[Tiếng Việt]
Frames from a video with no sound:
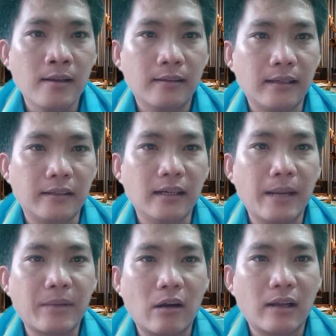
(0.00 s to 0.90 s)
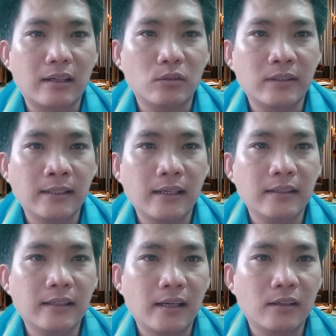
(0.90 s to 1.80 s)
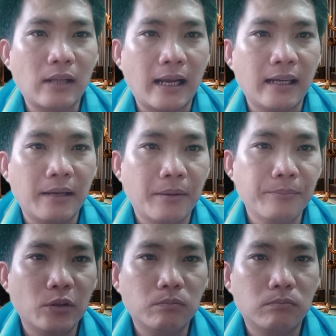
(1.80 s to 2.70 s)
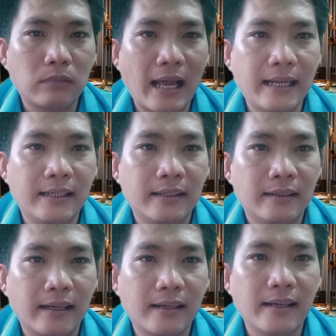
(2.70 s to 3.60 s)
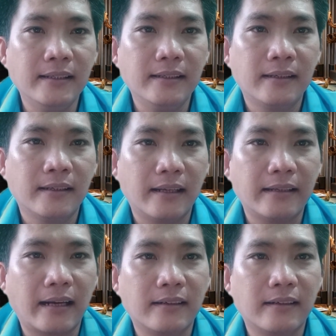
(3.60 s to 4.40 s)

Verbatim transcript: thì những em nào lần đầu tiên đến với kênh của thầy hãy bấm nút like đăng ký để nhận